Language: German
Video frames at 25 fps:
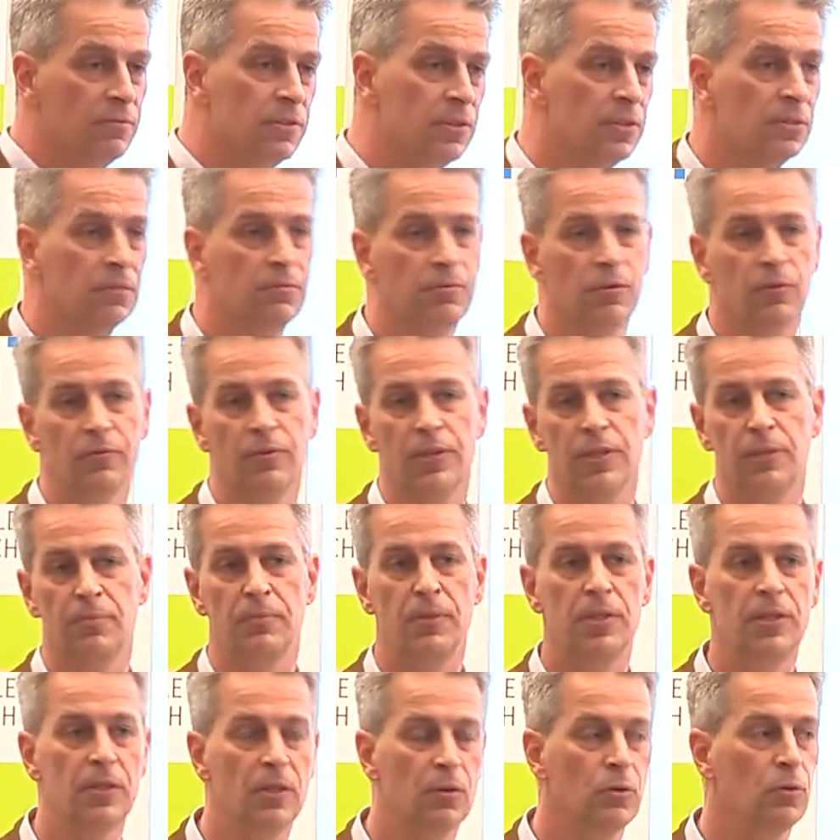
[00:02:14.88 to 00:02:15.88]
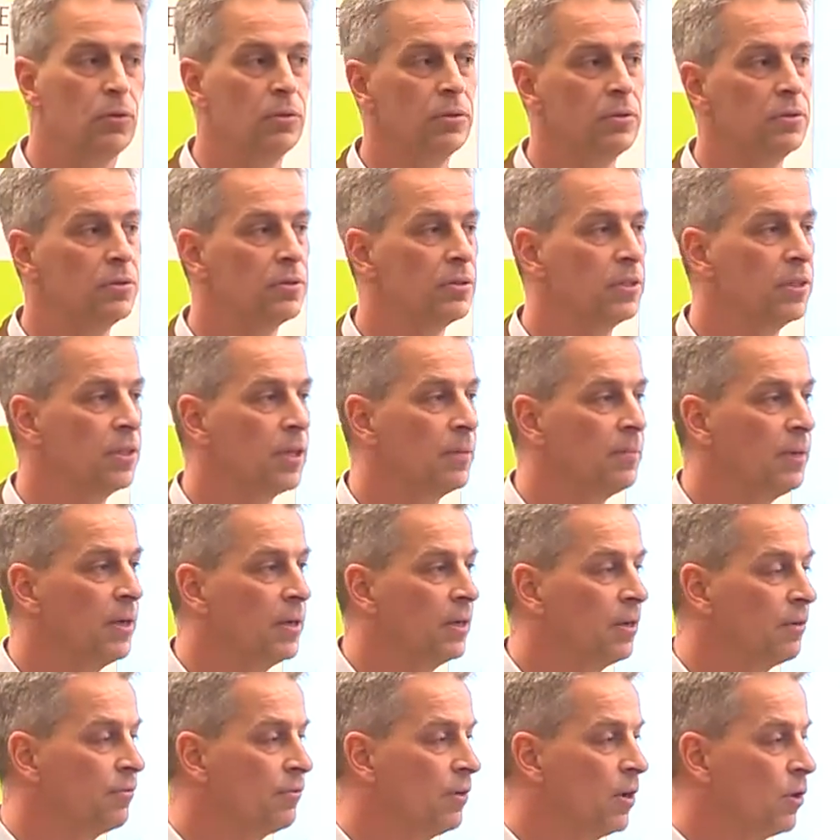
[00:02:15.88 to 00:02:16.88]
wissen, vor welchem Hintergrund sich da meine
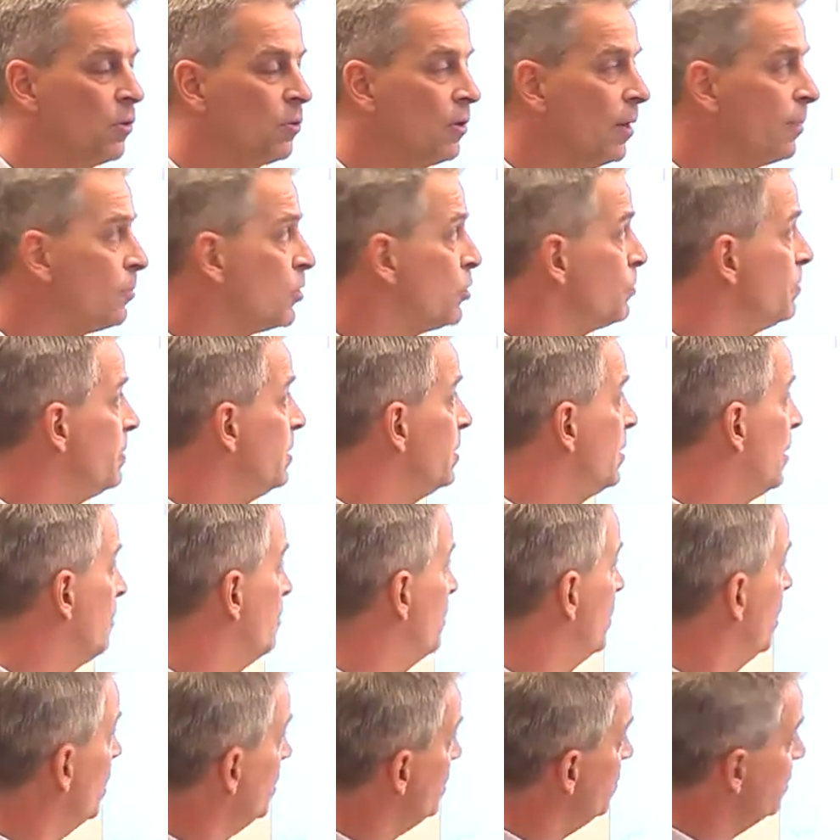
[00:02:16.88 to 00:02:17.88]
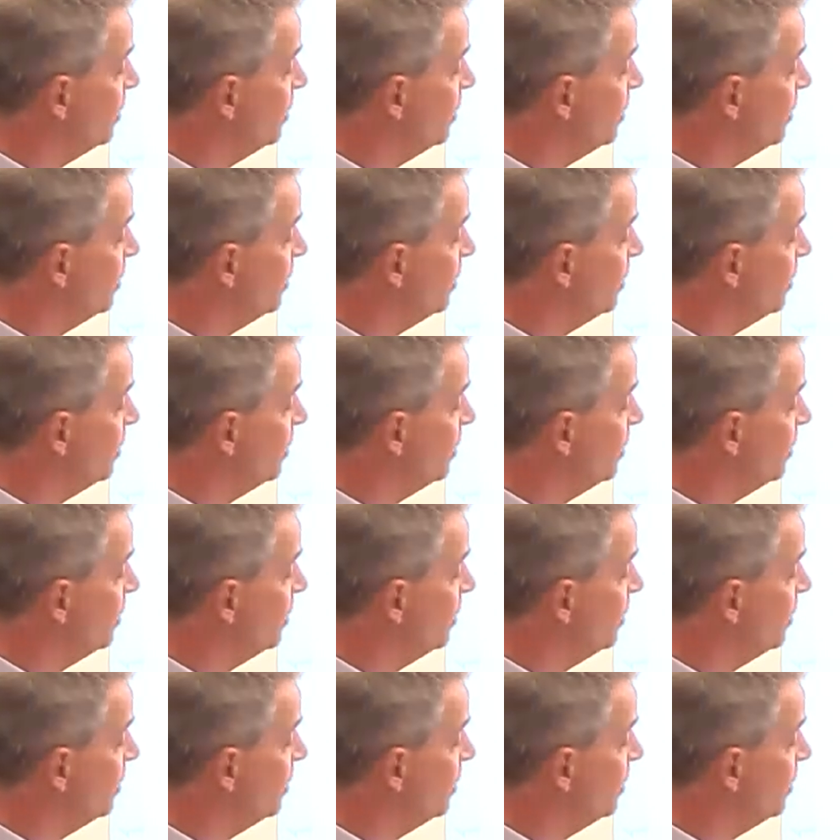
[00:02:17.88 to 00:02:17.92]
Erfahrungen abgespielt haben. Das